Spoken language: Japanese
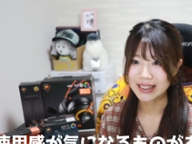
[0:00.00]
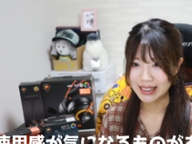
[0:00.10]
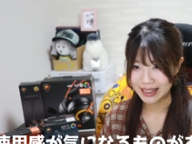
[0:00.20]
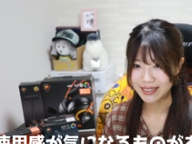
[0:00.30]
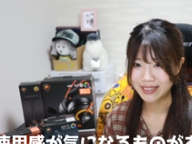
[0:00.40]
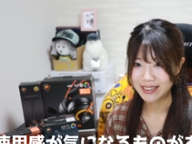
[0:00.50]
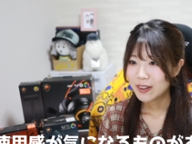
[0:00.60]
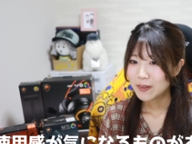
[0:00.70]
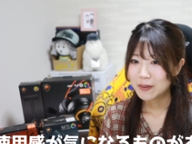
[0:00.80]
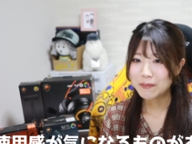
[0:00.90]
じです。
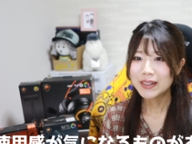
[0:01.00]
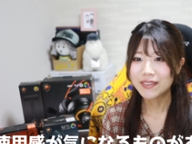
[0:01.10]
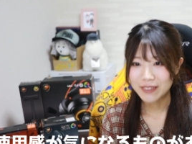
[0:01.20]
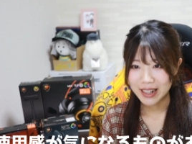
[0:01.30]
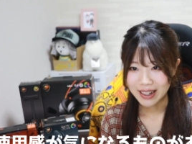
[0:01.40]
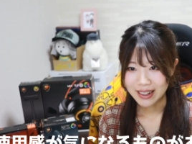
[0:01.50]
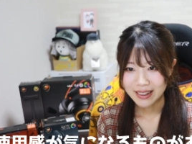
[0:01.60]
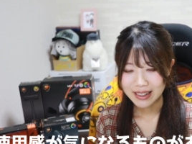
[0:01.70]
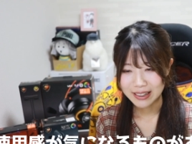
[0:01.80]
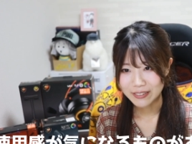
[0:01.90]
まずは、
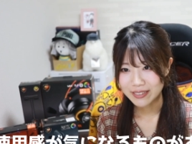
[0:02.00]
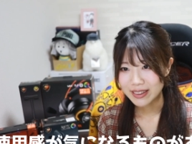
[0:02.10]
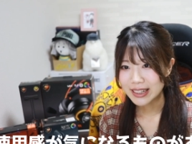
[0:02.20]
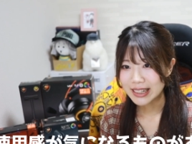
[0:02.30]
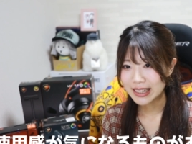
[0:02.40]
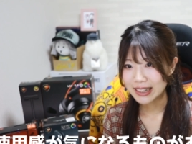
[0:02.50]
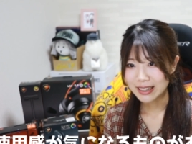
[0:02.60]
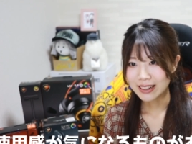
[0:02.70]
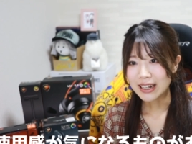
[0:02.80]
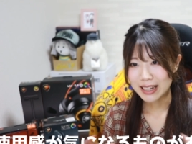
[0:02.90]
最近
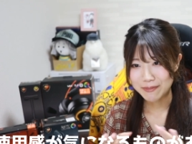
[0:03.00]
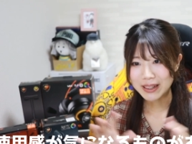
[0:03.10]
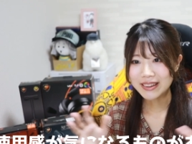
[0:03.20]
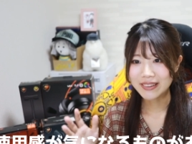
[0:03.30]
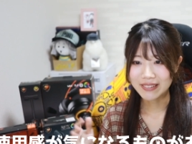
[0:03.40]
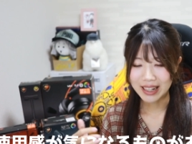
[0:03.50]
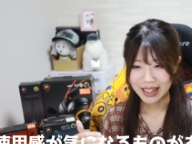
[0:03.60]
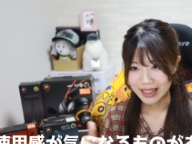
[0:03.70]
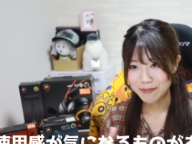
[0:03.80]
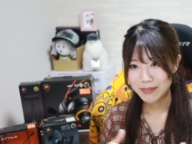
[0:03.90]
iPad と
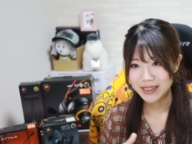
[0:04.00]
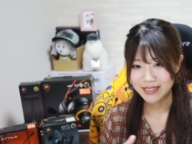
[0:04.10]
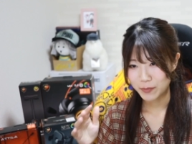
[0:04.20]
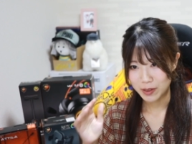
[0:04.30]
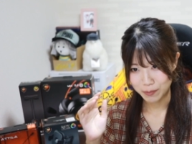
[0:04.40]
か端末、